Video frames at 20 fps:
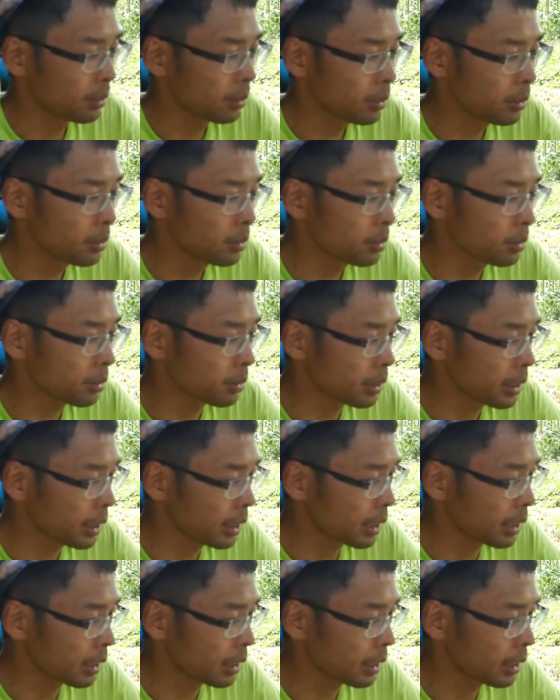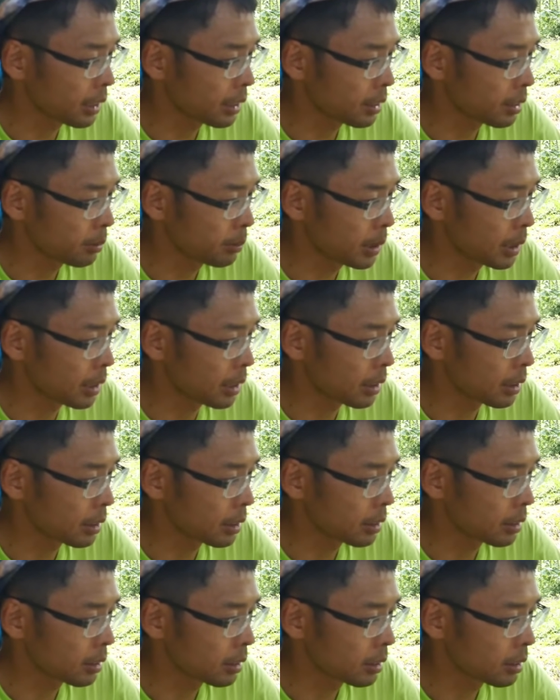ということで、えっ、ー、と、ま
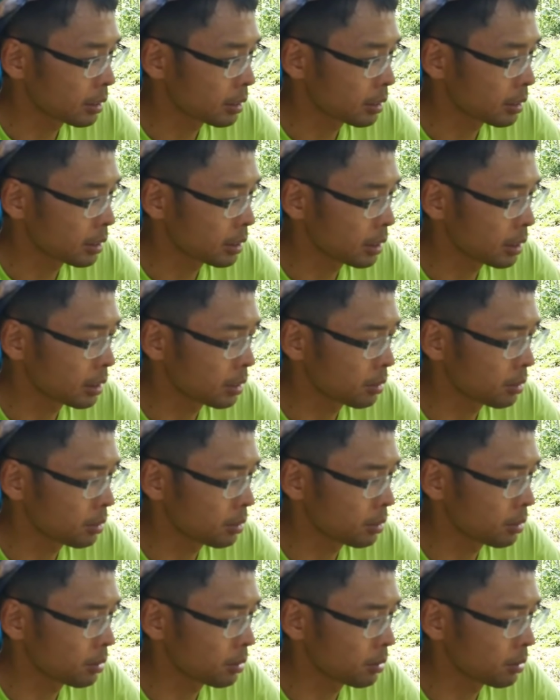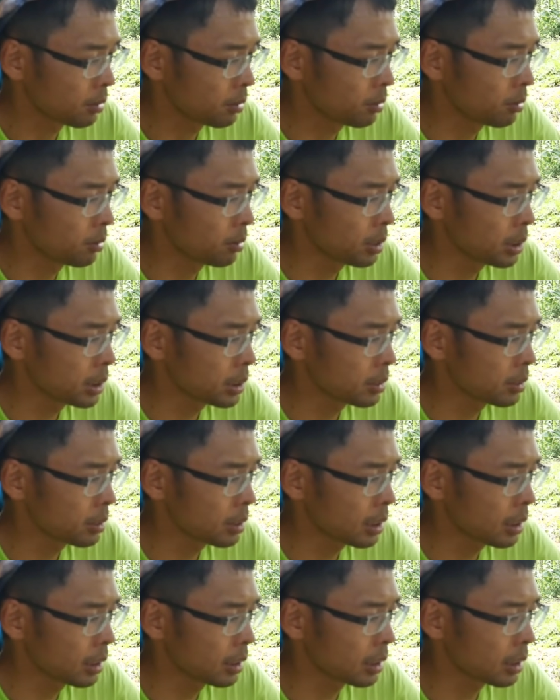あ、えっ、ー、と、法律
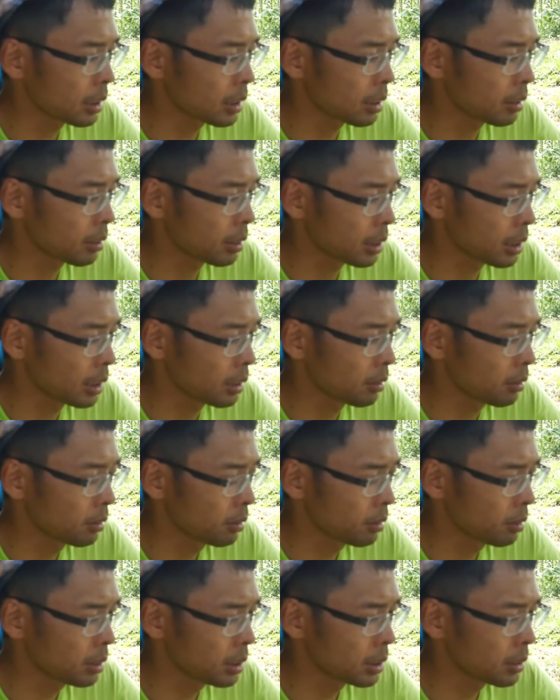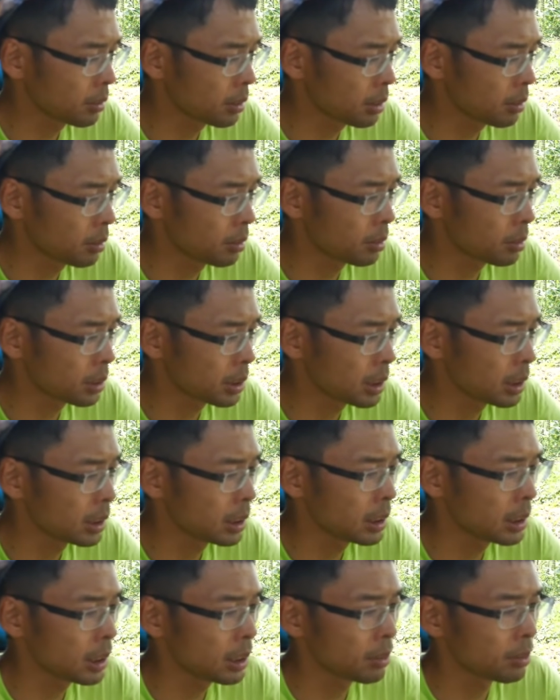関係はね、本当にそれを
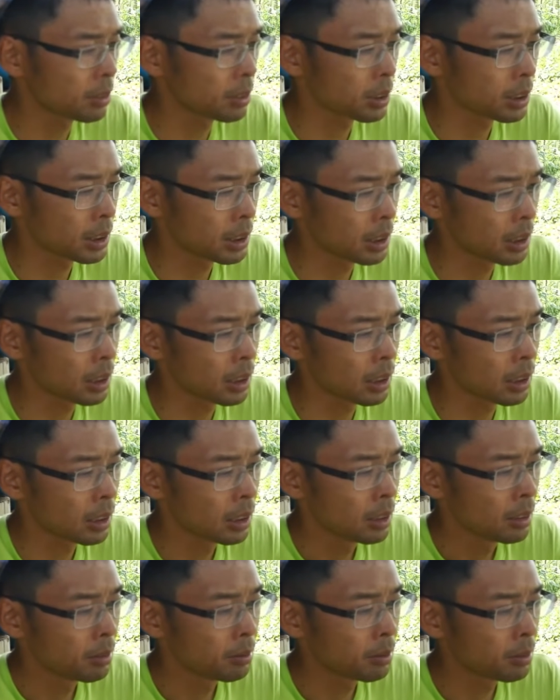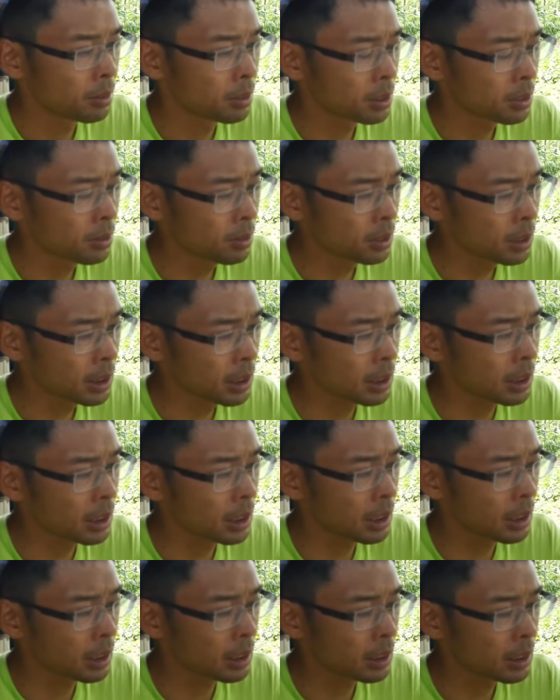政治利用して、もう正直
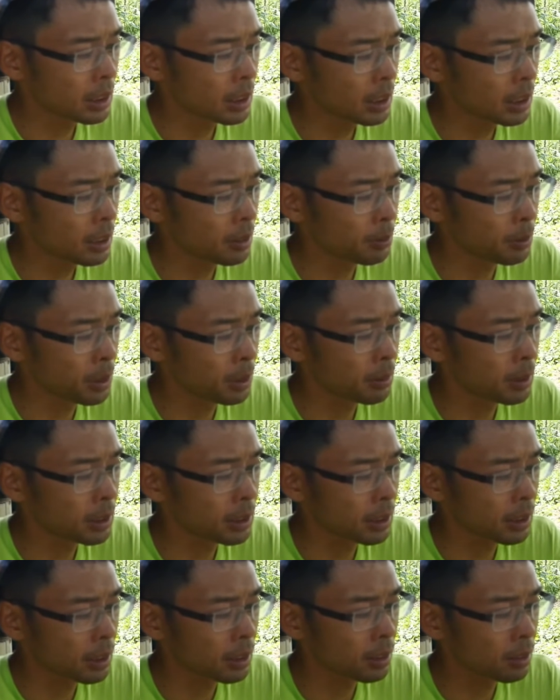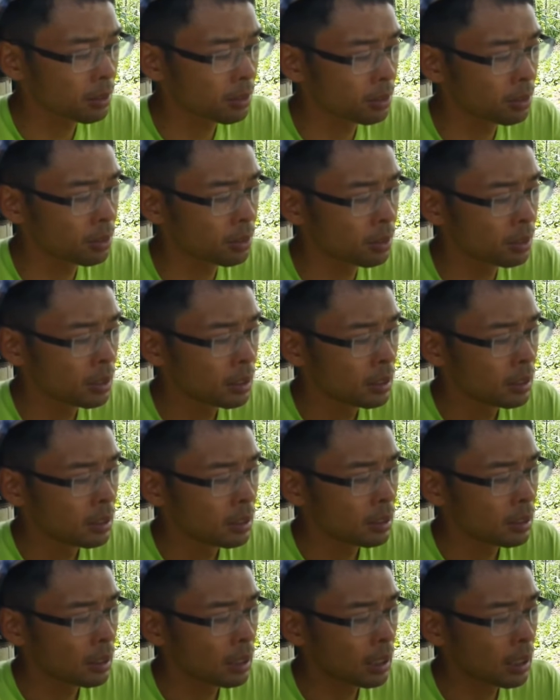ね、さっきも言いましたけれど、
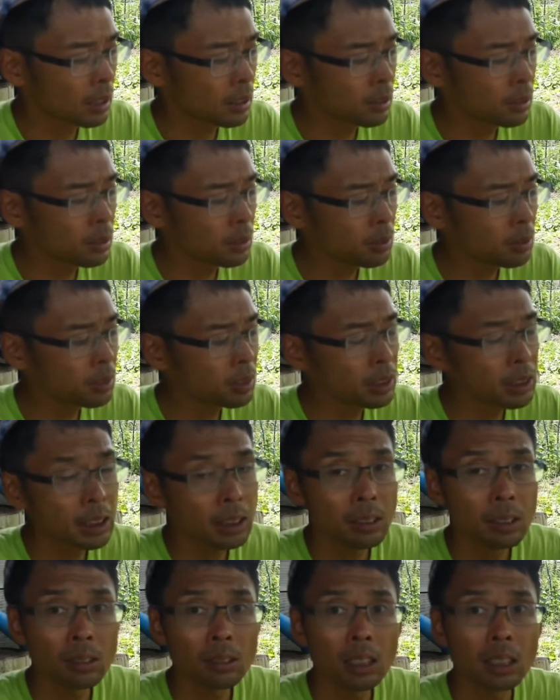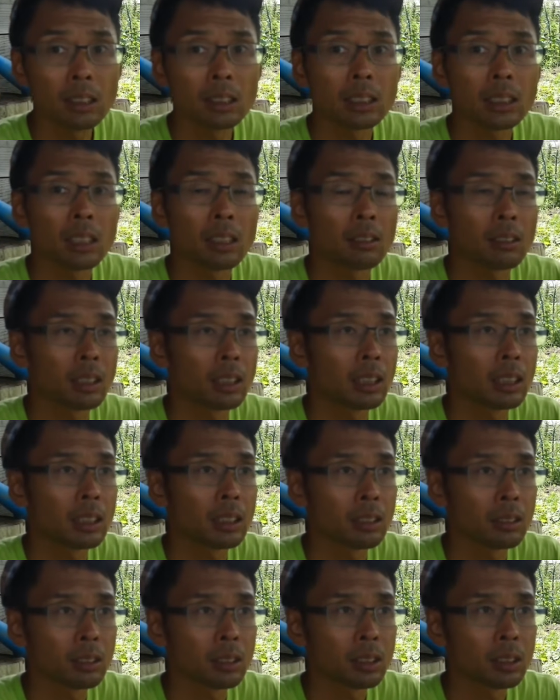悪用してる人がいるんじゃないのかなっ
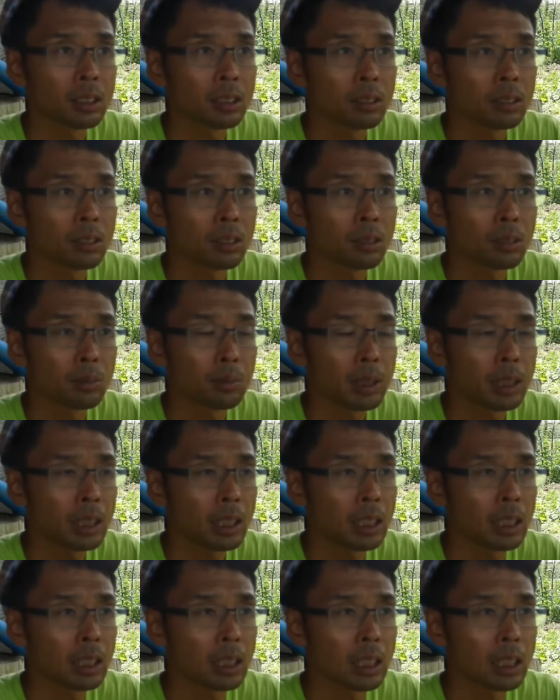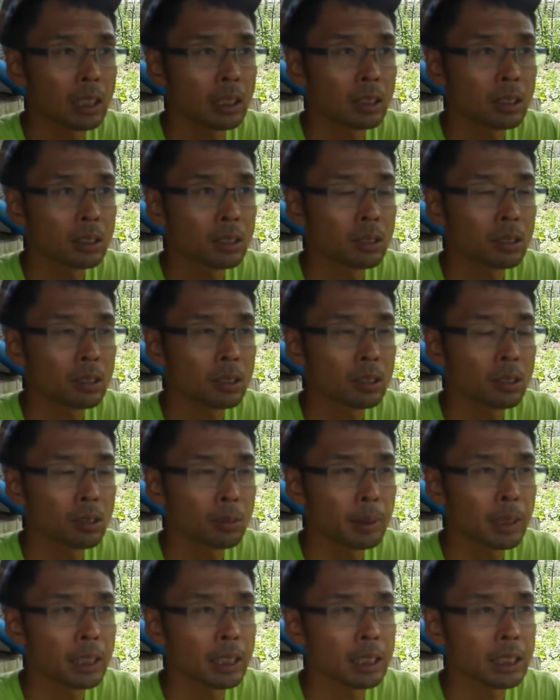ていう、もうみんながそ
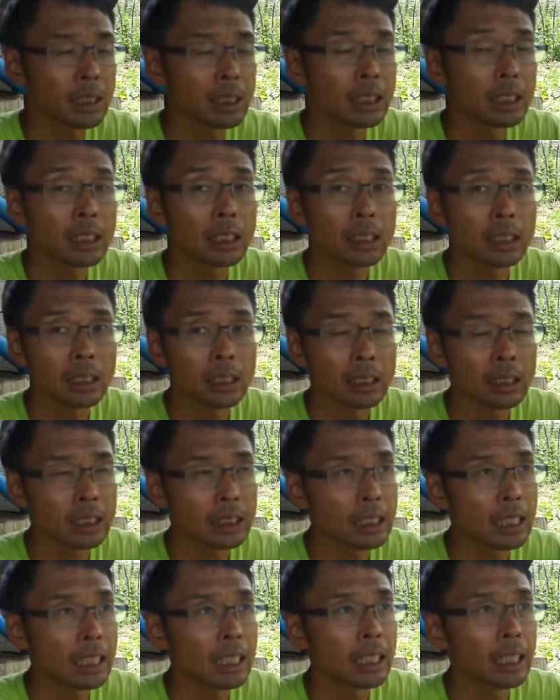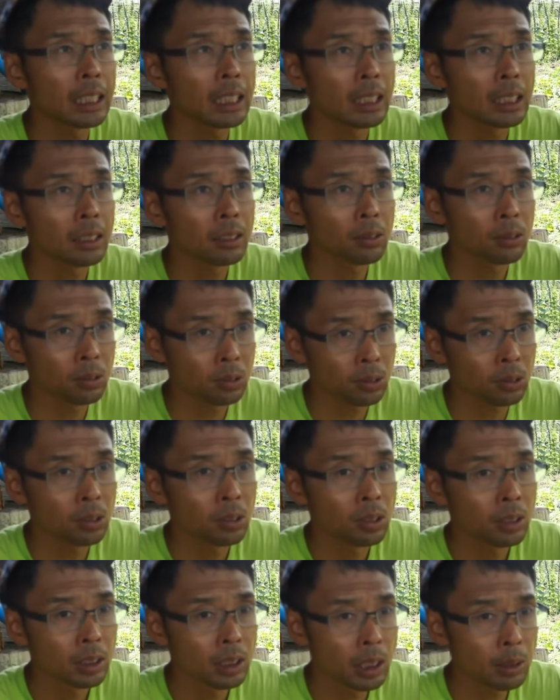こまで知らないこ
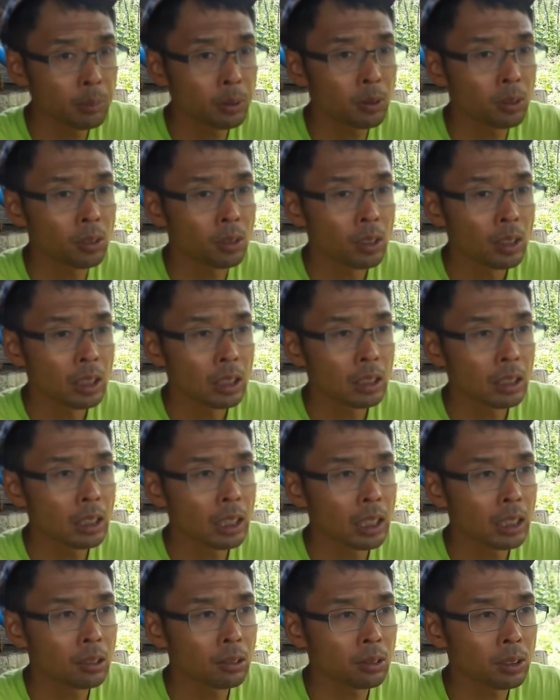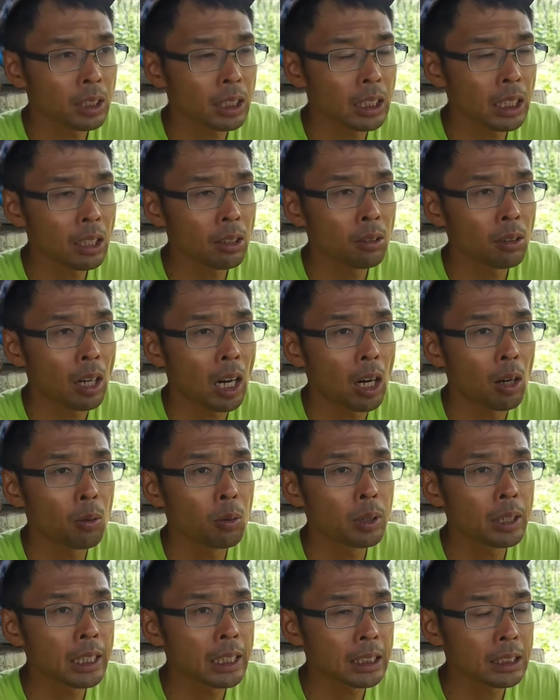とでも、えっ、ー、と、危険を
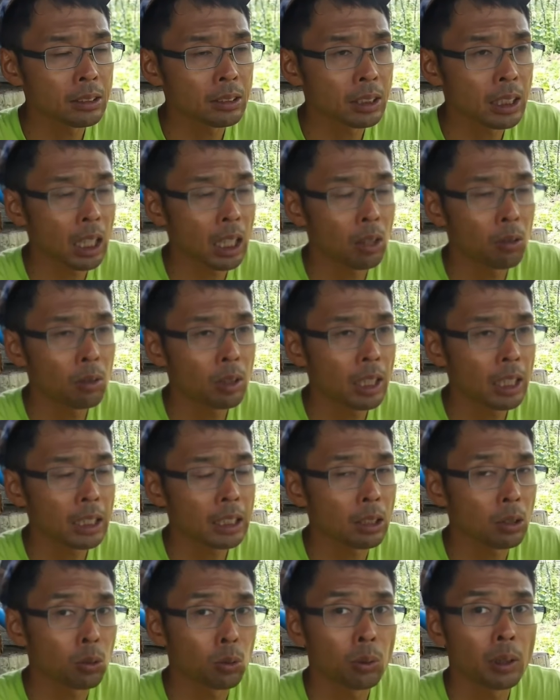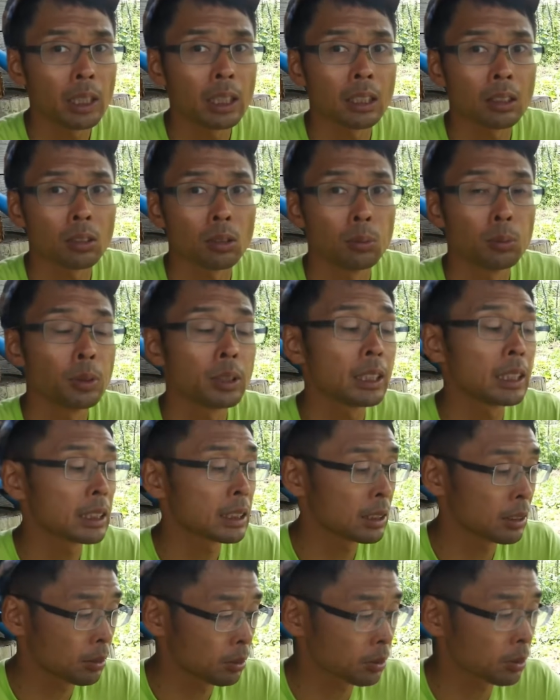煽りやす煽られたら怖いなと思いや
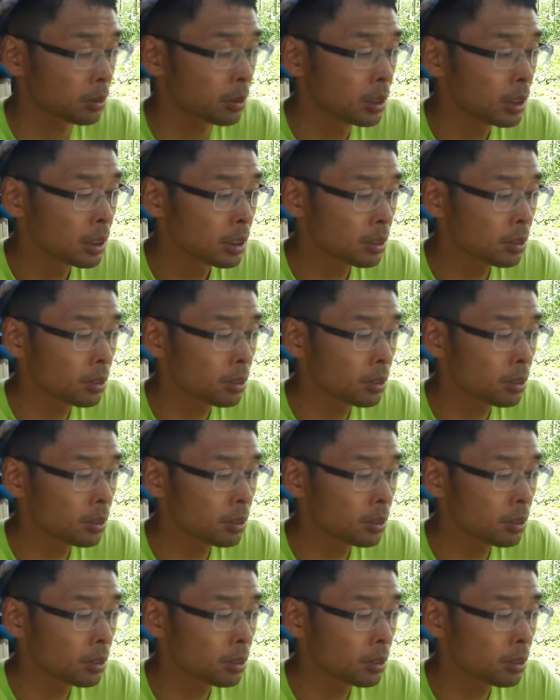すいこと。